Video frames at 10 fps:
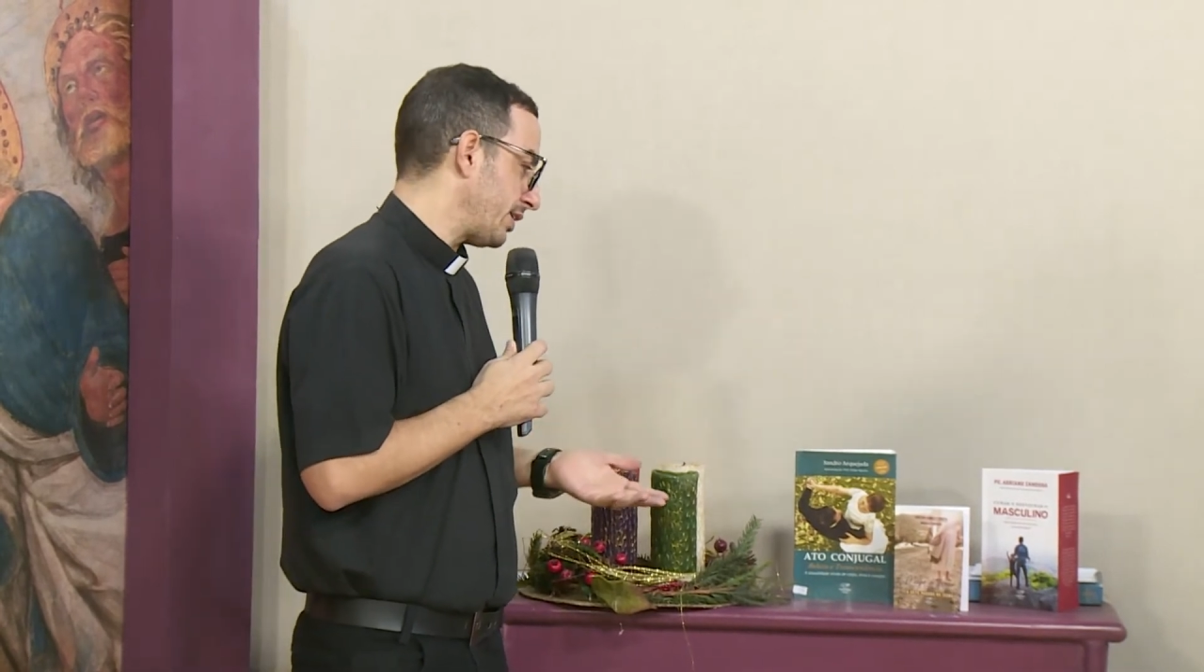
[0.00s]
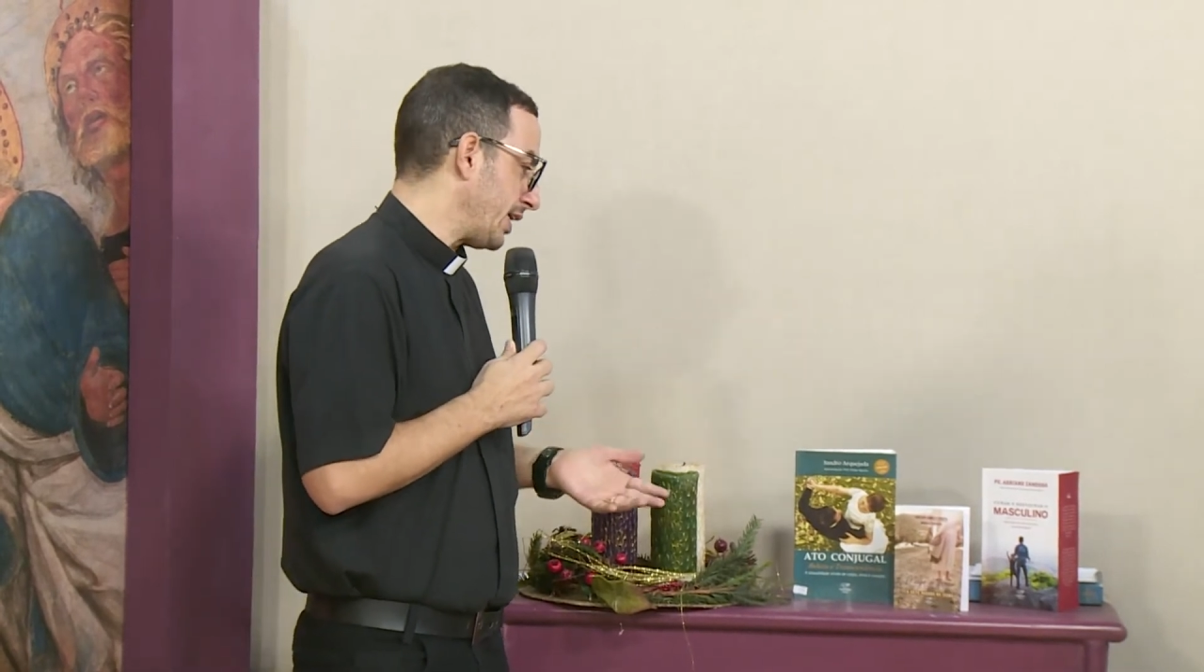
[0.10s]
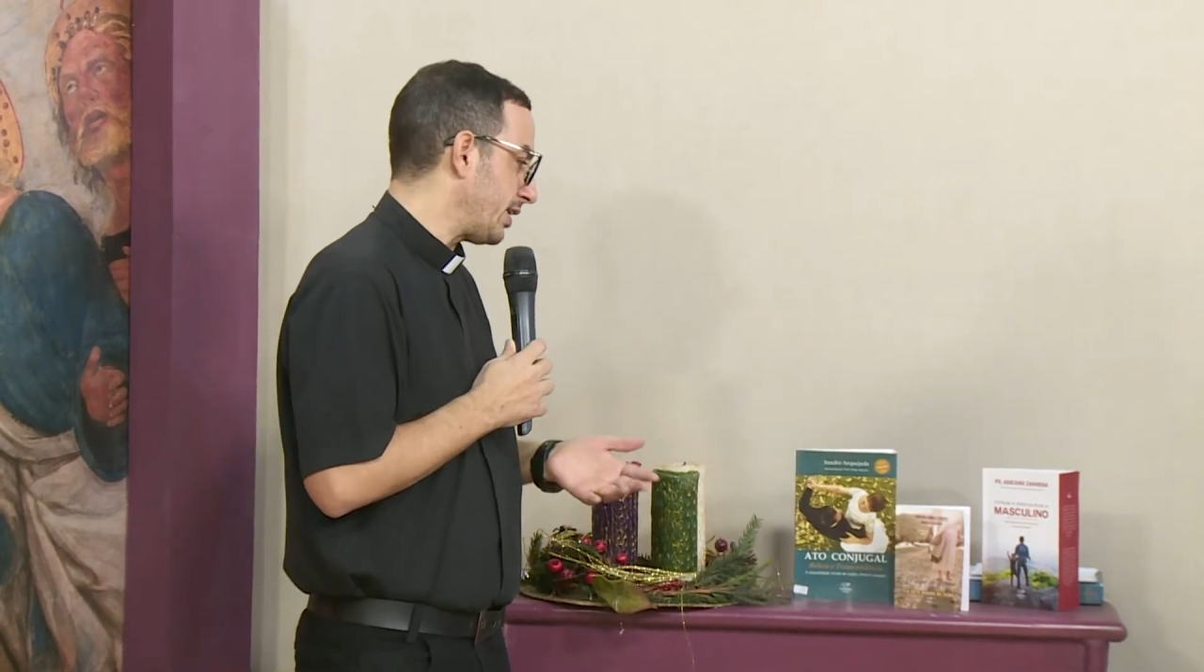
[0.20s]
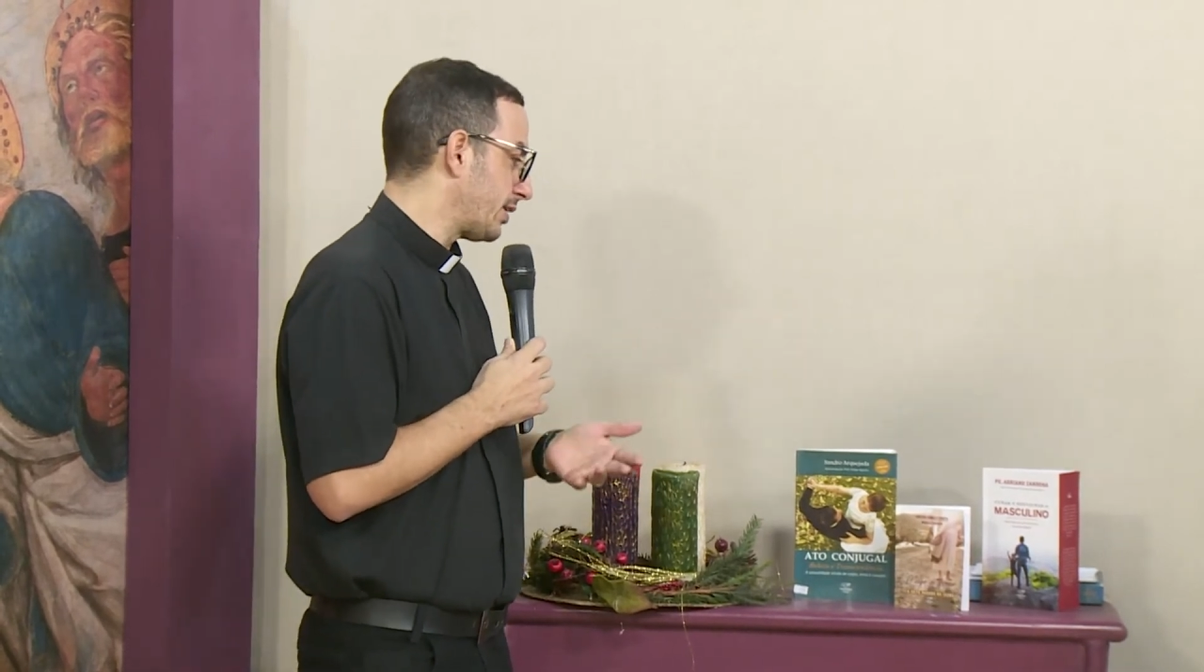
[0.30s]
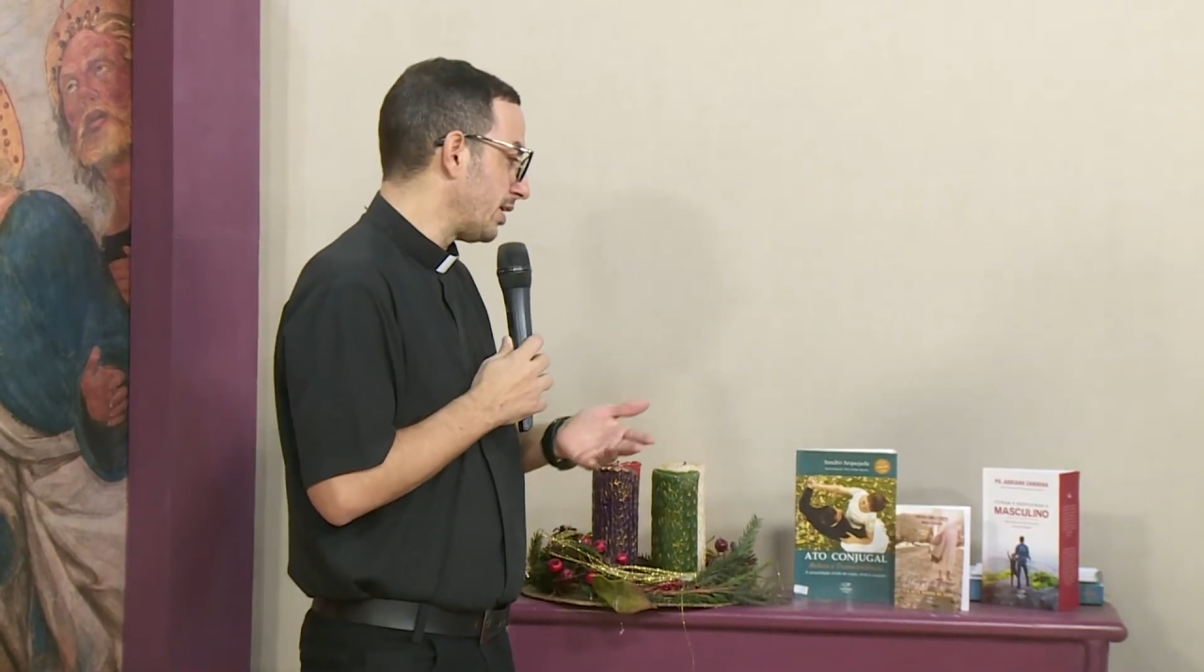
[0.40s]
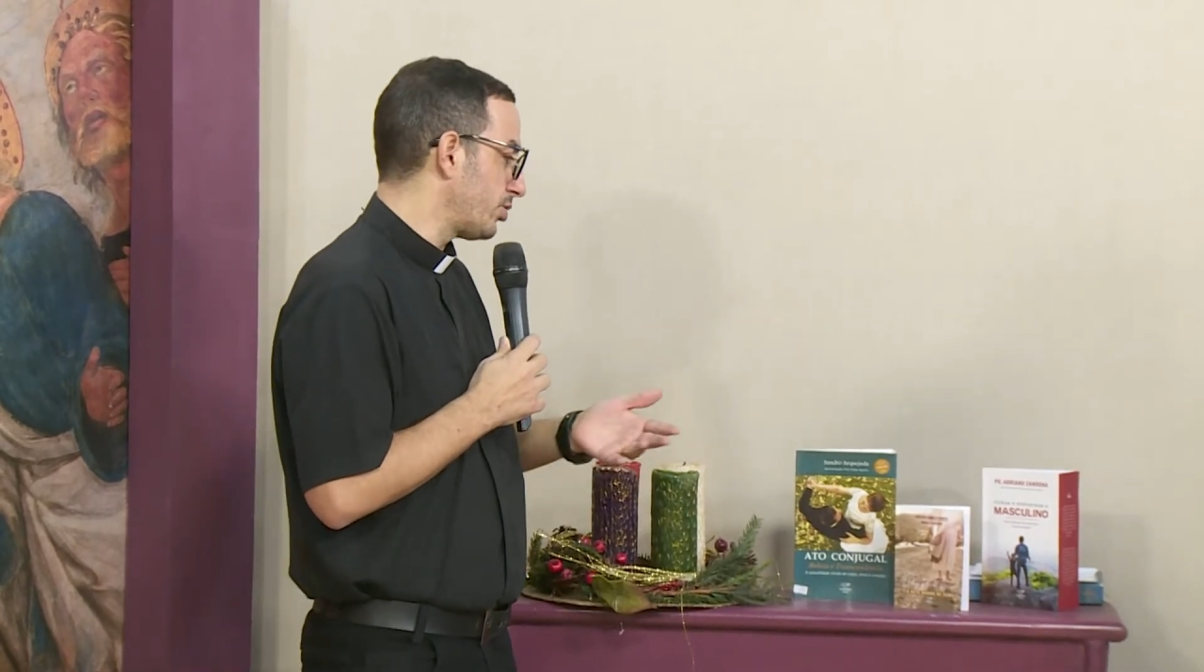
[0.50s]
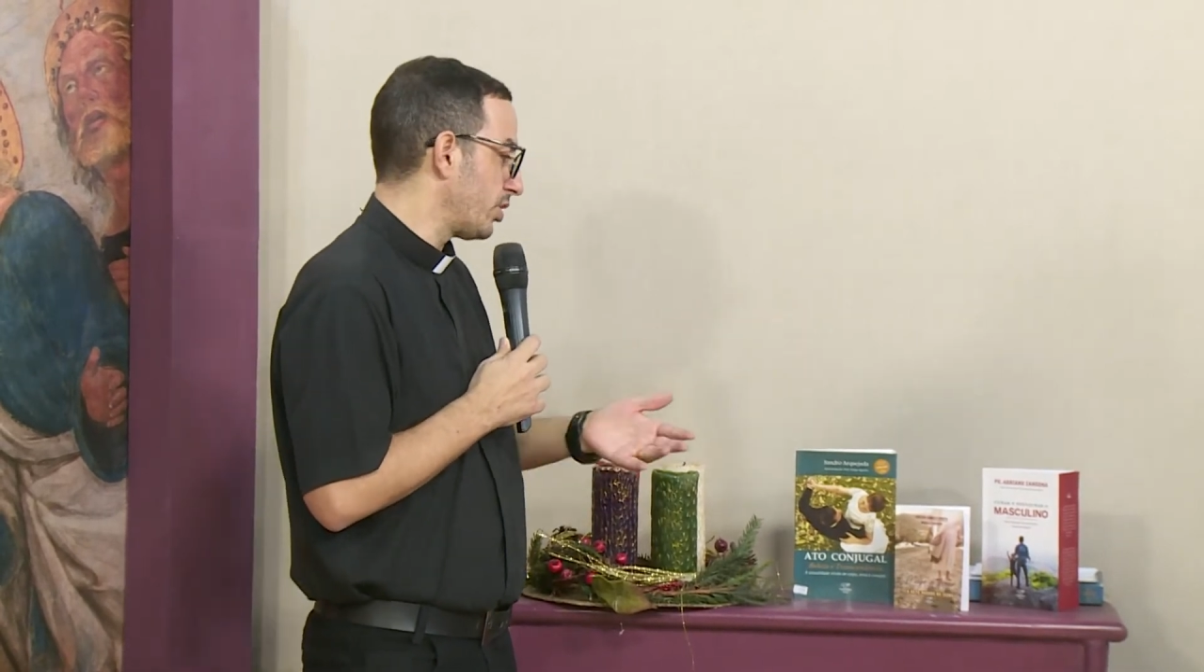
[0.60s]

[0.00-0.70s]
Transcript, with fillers: dentre tantos